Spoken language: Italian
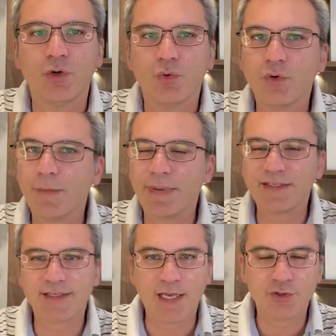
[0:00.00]
Un
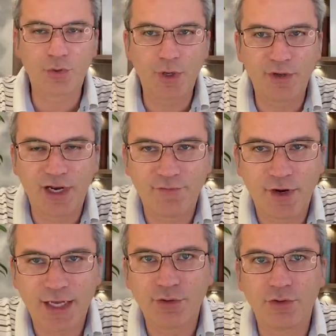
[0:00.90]
passaggio, quello
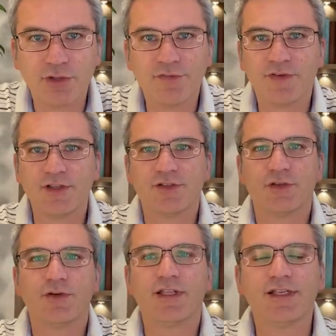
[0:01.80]
dell'avvocato
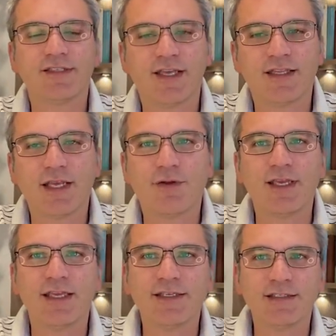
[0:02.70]
difensore del segretario
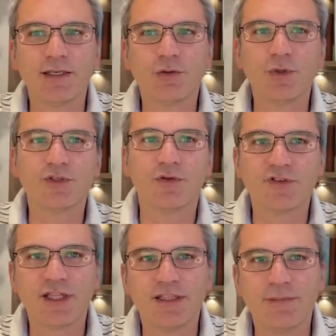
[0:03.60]
leghista, in cui sono
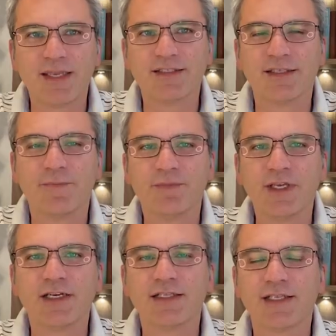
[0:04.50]
stati messi
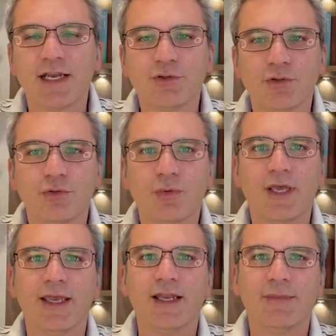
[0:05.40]
in risalto
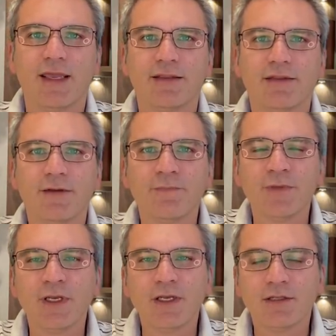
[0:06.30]
due elementi.
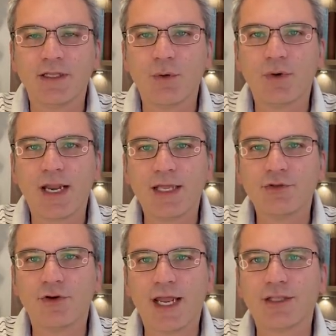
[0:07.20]
Da un
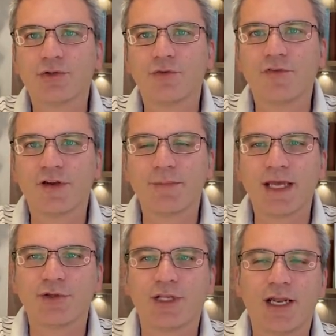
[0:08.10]
lato l'atto
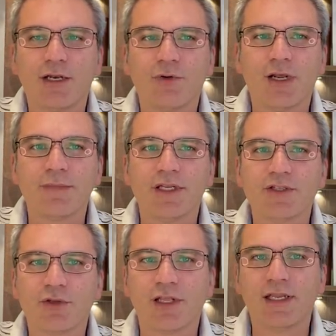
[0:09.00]
firmato dall'allora
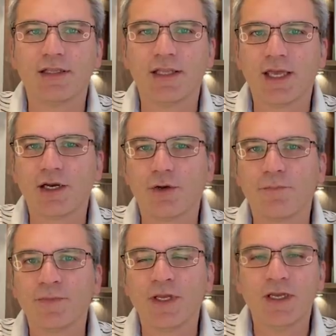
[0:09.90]
ministro
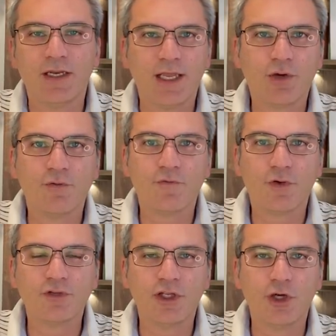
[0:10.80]
dell'interno nei
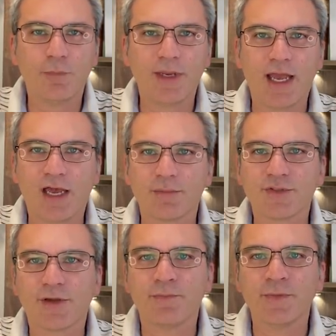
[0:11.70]
confronti di Open
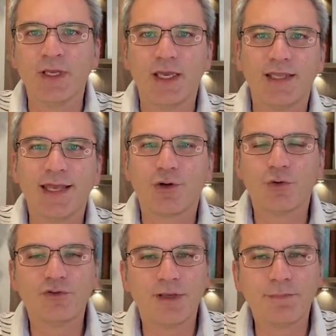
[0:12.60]
Arms e da
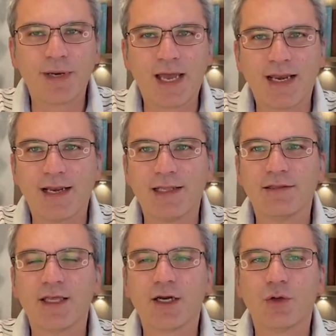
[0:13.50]
contemplare
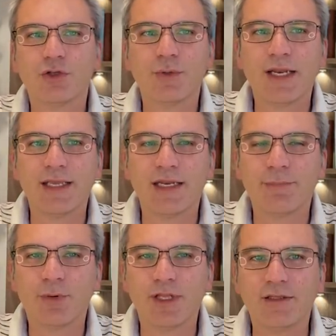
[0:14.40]
all'interno di una linea
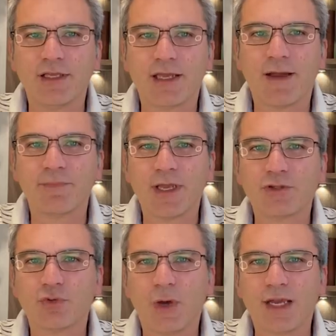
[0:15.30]
politica
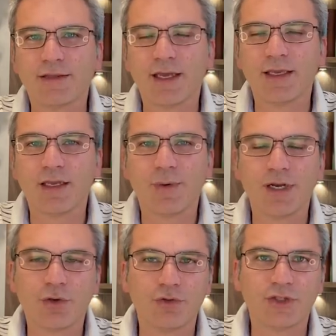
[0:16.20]
attuata in
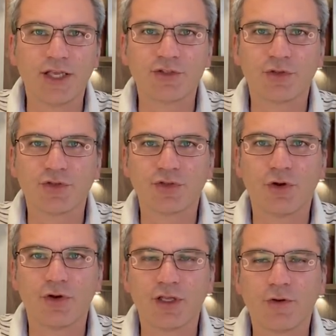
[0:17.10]
quel contesto
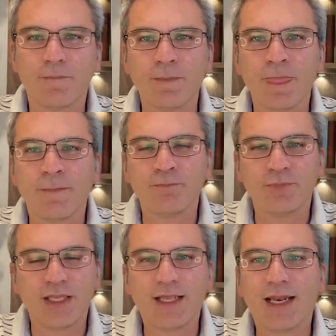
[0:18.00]
storico
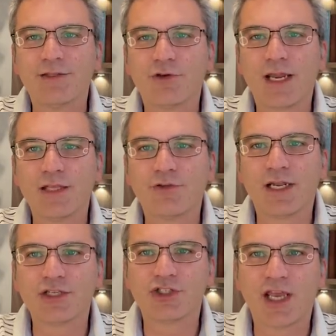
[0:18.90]
e dall'altro lato
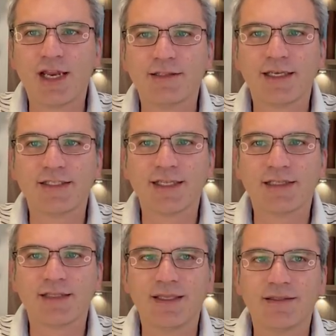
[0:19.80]
la scelta è
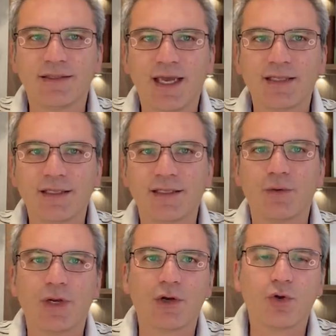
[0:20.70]
stata dettata da
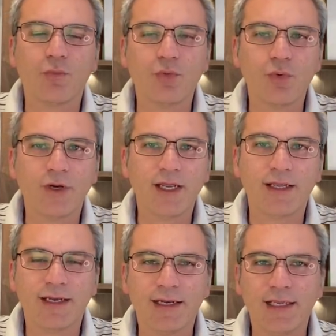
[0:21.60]
una
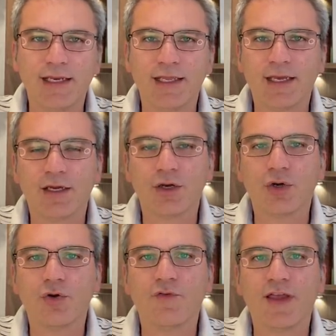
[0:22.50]
comune linea
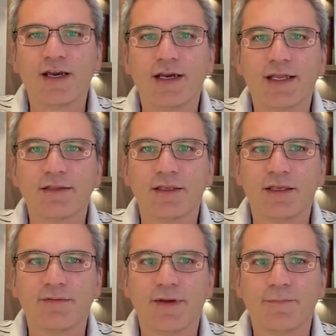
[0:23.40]

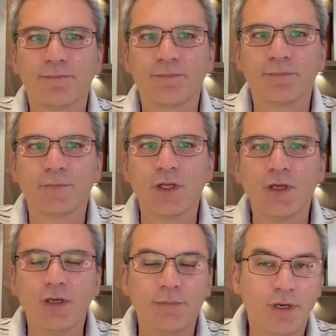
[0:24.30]
governativa.
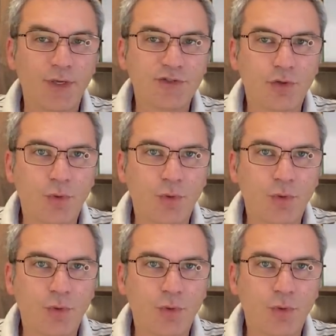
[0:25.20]
Per questo